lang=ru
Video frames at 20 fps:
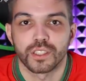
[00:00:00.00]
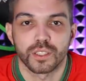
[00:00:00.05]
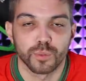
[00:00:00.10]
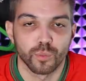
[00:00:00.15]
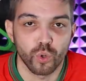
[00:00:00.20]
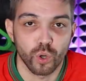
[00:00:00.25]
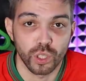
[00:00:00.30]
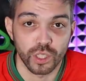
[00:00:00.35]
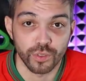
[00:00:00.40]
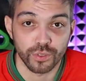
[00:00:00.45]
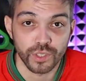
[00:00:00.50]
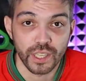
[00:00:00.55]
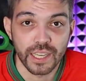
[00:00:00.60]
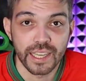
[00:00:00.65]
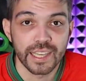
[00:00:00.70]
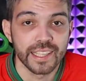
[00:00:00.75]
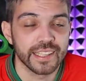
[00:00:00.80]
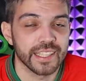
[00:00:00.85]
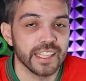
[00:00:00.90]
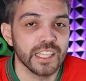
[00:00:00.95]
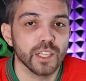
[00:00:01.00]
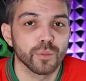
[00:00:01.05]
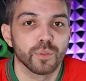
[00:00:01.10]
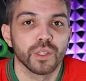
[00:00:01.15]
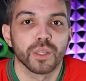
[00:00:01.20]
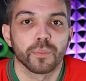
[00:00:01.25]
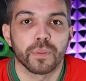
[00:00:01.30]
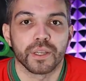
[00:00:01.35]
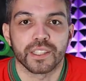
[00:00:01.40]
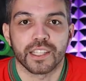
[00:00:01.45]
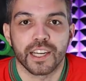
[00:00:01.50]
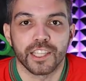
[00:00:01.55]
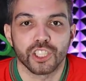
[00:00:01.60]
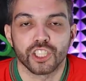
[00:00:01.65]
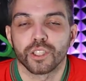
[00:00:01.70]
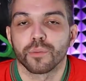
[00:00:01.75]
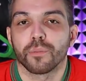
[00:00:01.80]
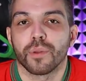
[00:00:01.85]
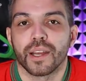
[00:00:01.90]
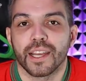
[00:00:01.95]
Смолов. На них было
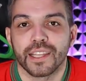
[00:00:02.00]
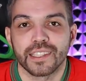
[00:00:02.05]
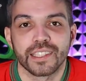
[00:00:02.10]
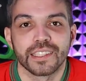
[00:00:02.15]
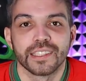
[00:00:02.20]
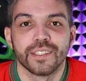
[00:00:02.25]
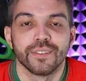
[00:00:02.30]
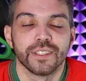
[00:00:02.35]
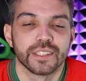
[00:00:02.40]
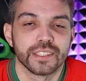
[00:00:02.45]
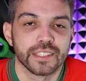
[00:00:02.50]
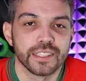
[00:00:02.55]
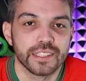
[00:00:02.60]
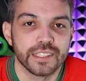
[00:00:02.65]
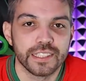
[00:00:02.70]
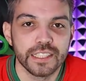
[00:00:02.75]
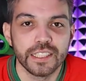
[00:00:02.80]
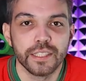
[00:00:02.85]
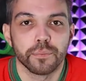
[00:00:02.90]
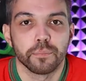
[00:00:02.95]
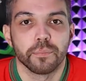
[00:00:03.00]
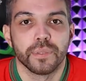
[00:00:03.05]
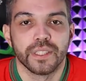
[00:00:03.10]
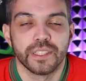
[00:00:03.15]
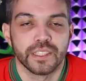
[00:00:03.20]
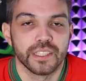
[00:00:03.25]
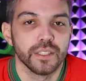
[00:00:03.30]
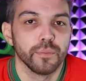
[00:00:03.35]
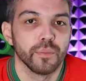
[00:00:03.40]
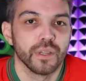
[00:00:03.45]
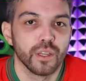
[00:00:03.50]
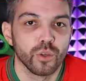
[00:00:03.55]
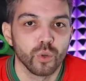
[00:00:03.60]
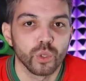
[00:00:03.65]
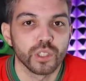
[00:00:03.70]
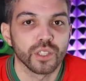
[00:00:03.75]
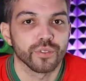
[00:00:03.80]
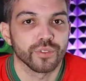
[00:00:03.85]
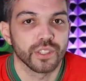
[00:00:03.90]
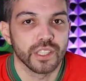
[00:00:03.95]
потрачено порядка 25
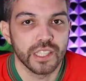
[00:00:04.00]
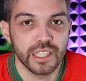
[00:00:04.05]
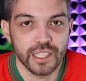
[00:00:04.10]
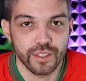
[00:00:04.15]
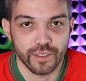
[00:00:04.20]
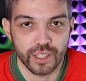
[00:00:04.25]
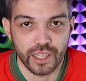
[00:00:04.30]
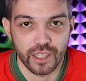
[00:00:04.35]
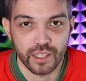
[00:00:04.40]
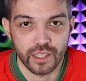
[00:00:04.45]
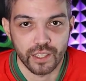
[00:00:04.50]
миллионов евро.